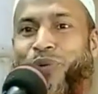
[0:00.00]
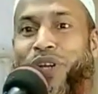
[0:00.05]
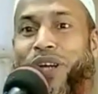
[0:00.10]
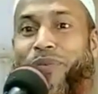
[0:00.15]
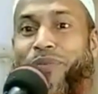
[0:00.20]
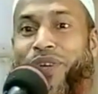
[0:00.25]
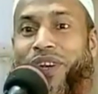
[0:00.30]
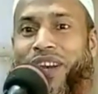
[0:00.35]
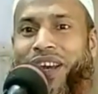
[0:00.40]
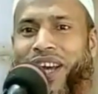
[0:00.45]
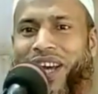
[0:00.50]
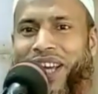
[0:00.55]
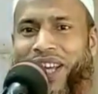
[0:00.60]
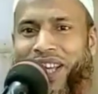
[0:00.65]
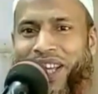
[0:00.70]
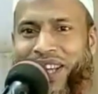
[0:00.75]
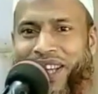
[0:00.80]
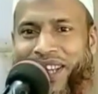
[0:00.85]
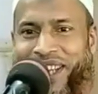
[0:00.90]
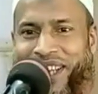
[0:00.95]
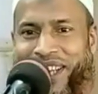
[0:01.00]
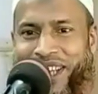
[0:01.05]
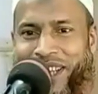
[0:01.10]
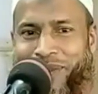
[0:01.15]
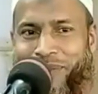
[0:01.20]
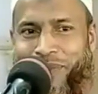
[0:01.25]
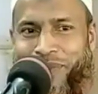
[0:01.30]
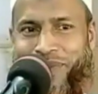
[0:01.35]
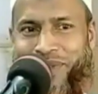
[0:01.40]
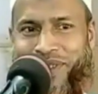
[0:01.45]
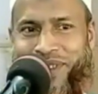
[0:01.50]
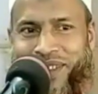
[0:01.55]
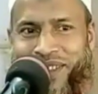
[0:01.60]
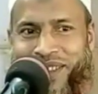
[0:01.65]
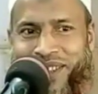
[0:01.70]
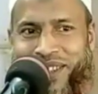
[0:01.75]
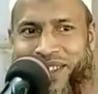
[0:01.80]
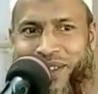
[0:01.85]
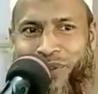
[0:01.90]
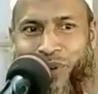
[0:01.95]
নাবিল গাইব
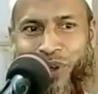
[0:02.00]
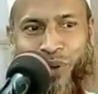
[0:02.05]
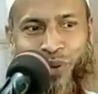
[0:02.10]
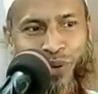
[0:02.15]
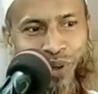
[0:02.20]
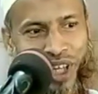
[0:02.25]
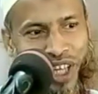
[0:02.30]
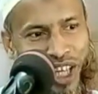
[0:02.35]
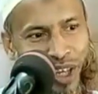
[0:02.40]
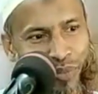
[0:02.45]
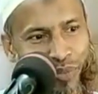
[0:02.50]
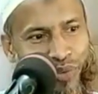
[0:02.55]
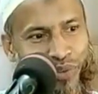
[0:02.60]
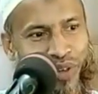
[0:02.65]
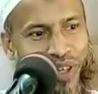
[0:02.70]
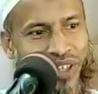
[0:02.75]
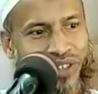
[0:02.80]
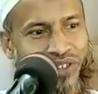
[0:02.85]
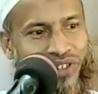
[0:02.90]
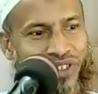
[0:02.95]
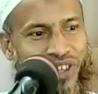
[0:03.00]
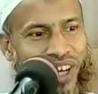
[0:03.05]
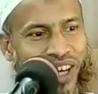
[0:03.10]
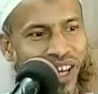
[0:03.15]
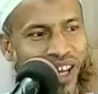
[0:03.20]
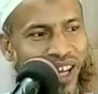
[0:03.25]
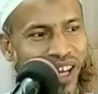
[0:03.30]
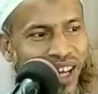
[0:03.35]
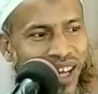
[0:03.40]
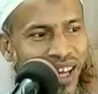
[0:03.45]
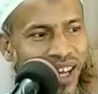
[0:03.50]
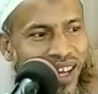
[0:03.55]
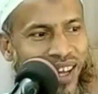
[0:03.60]
ওয়ুকিমুনাসলা